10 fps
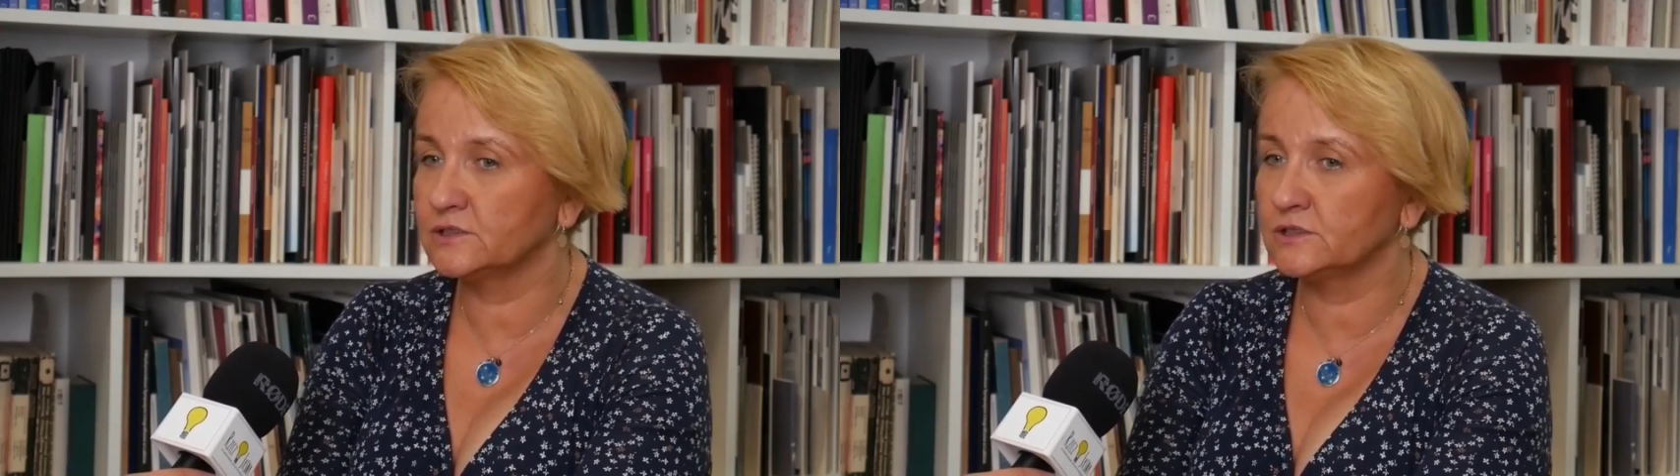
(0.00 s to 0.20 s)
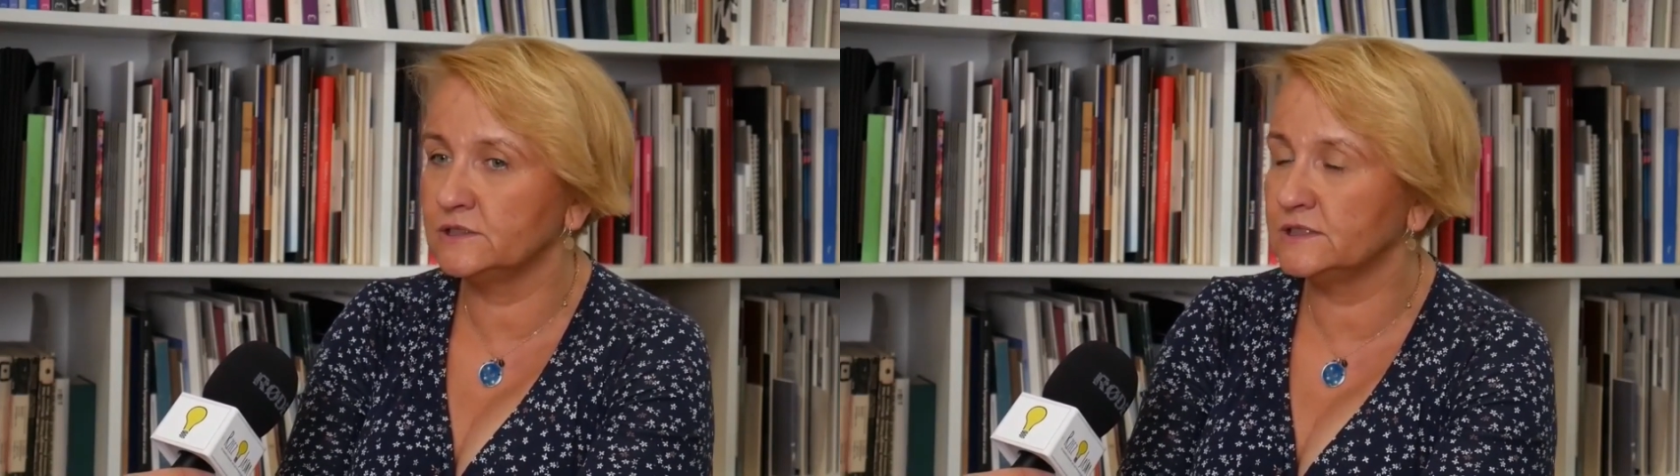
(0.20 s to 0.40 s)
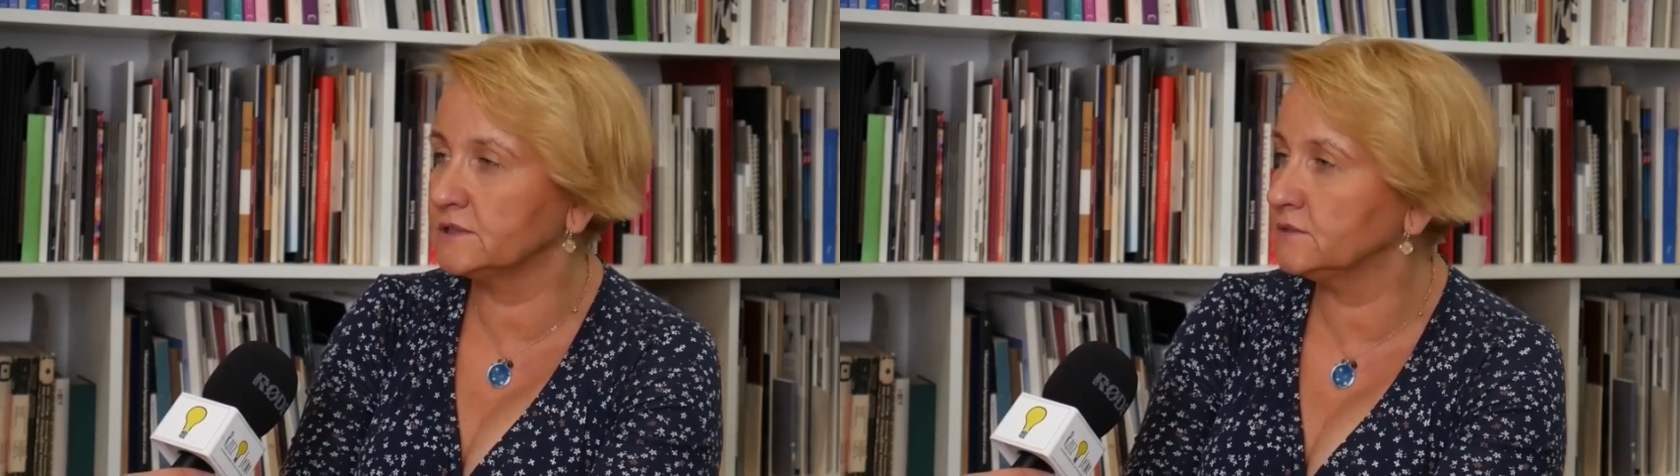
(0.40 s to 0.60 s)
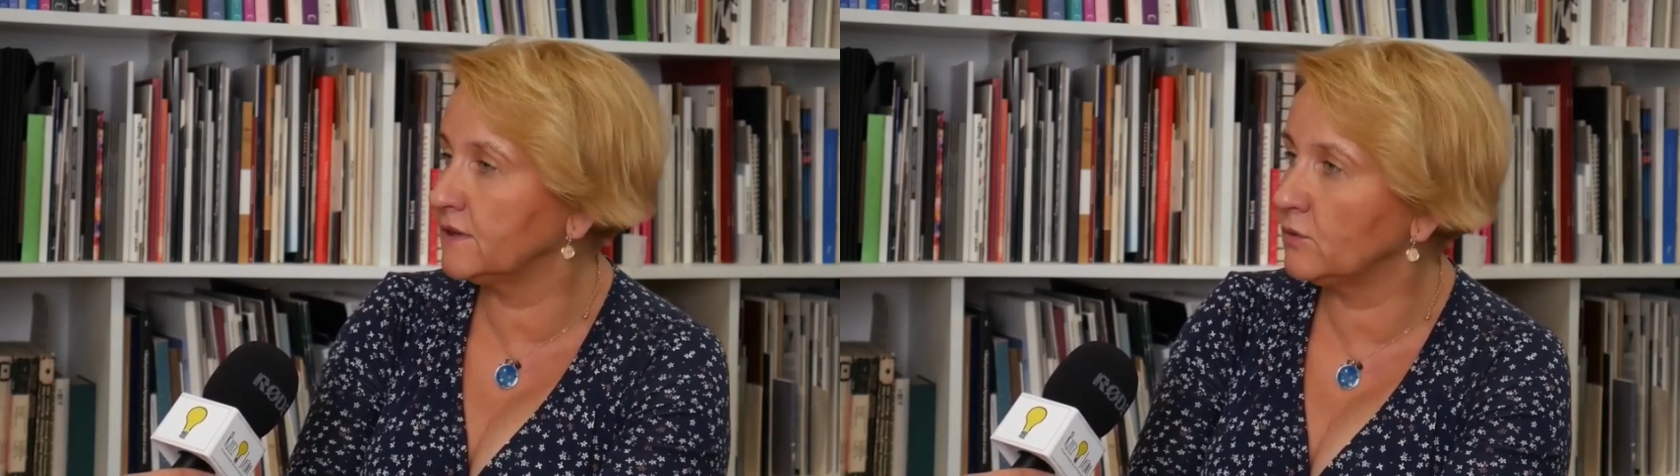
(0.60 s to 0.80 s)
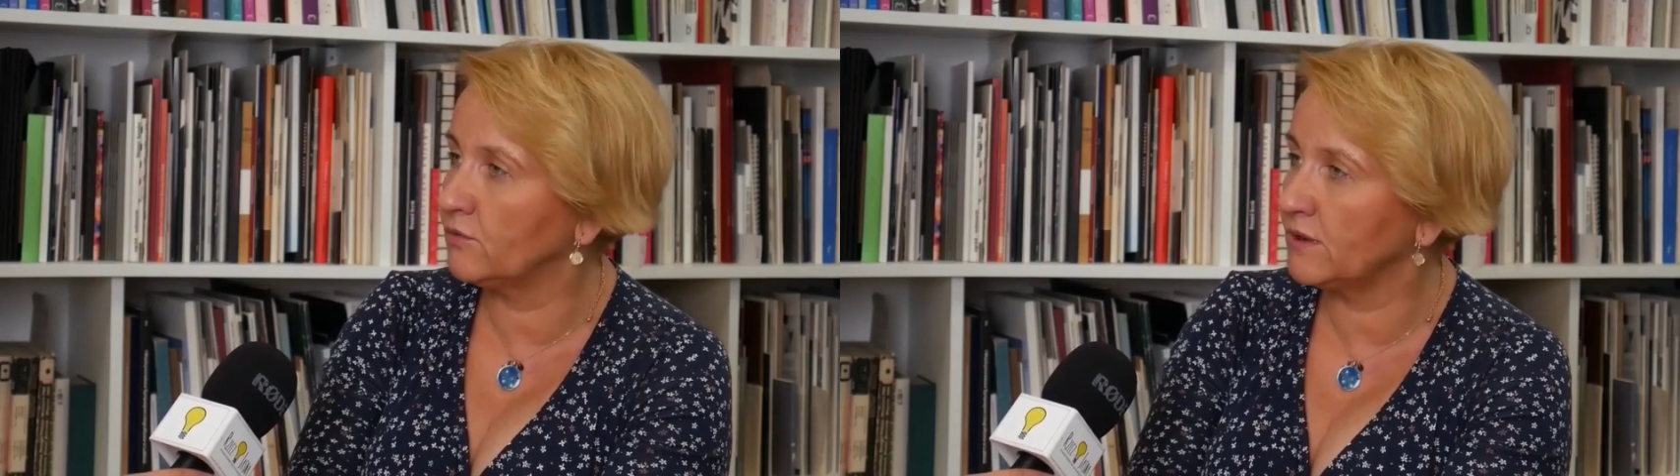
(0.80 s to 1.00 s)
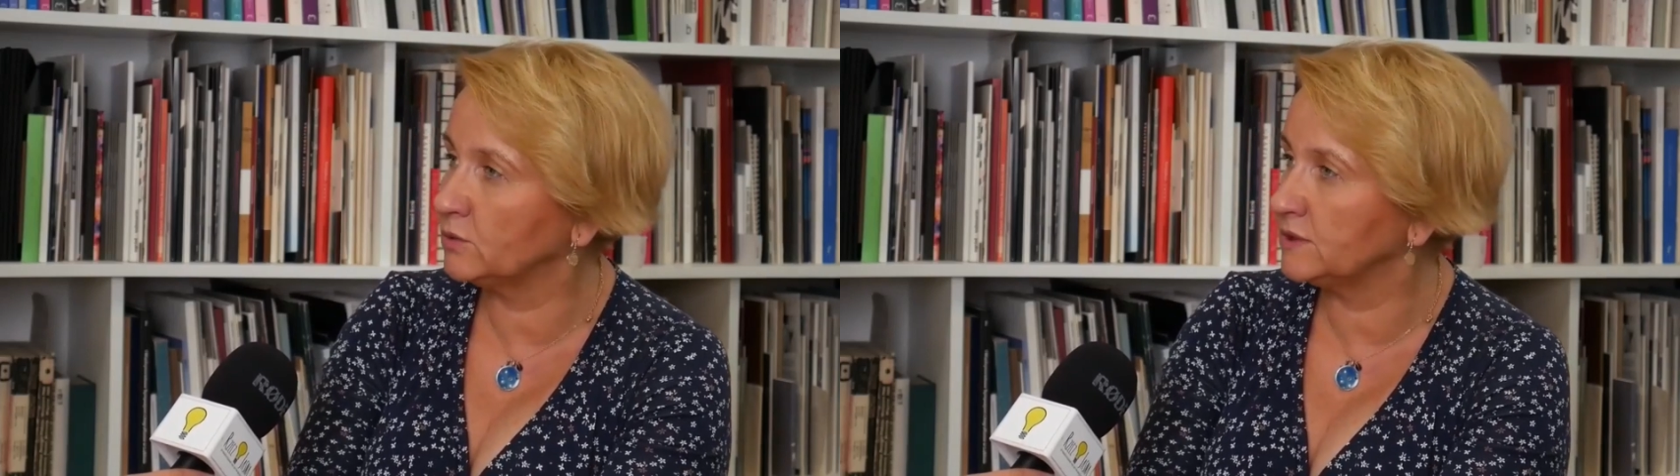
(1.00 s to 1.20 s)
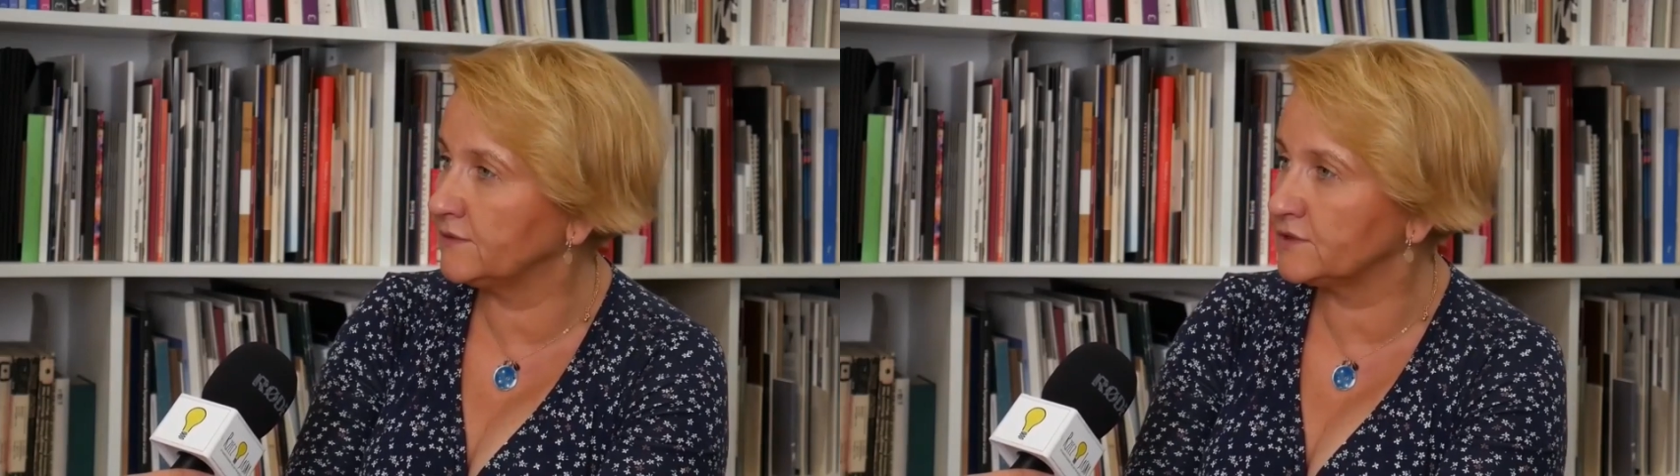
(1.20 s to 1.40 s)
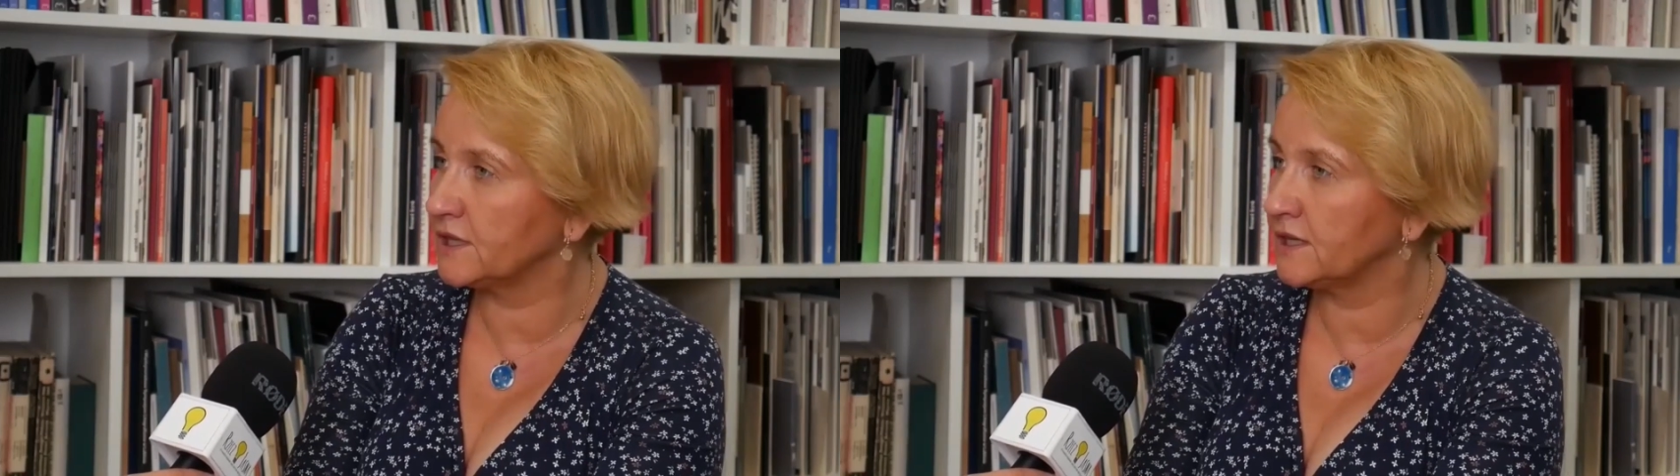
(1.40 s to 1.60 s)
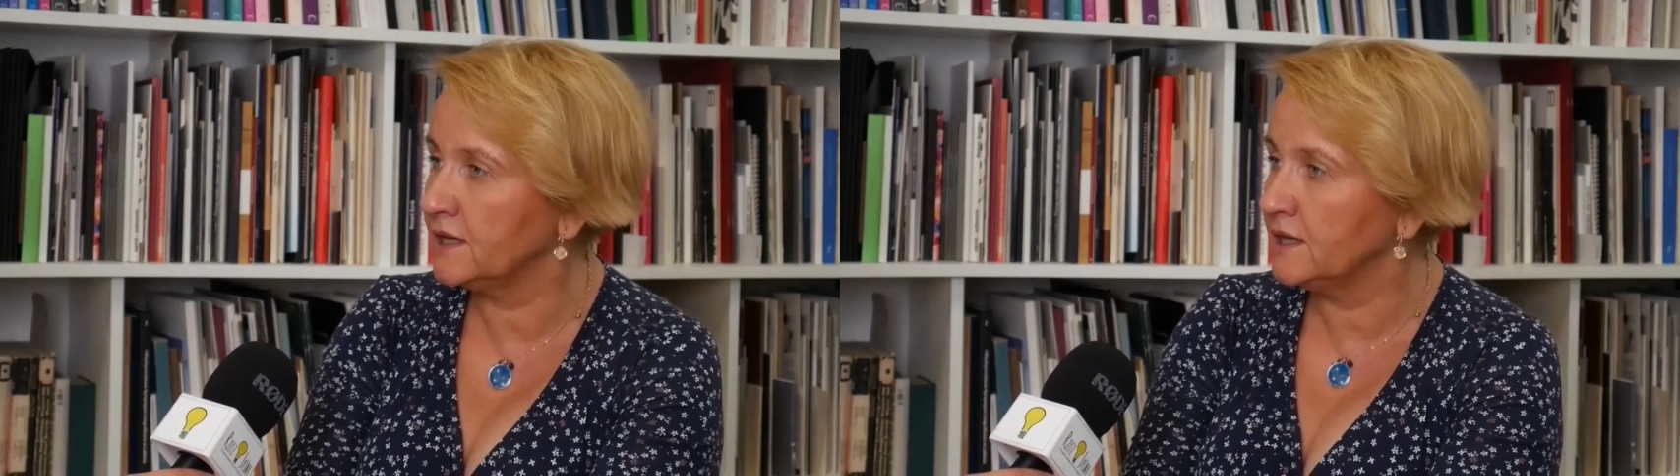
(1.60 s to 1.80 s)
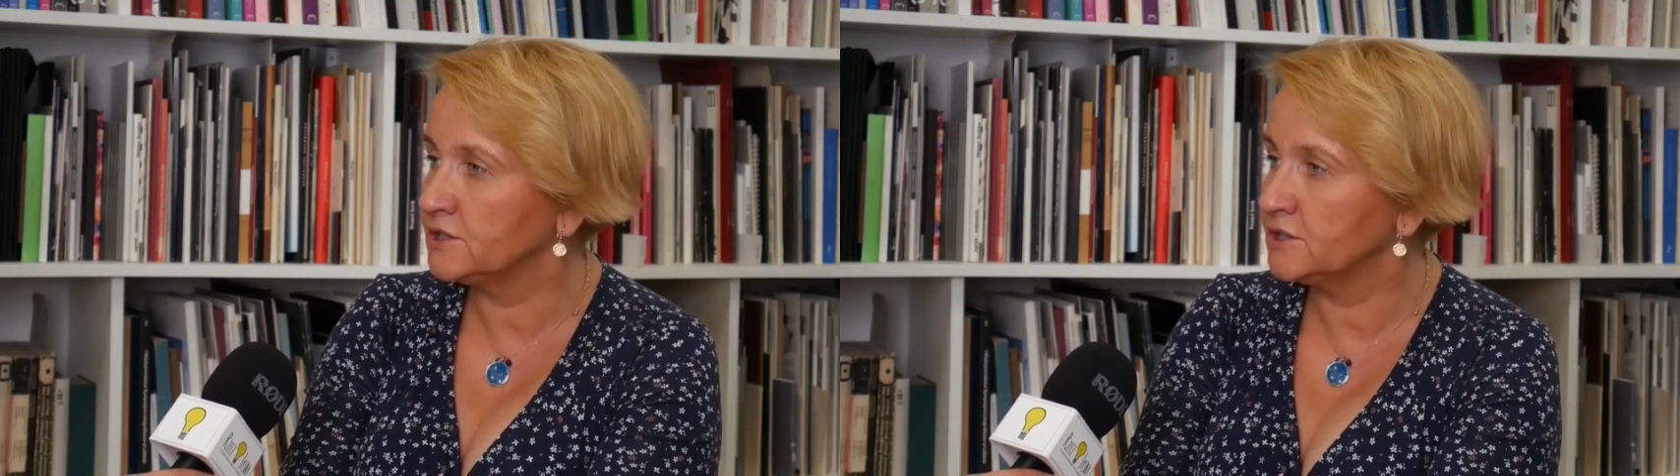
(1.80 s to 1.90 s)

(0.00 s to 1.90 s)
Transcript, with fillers: czy inicjatywa uchwałodawcza,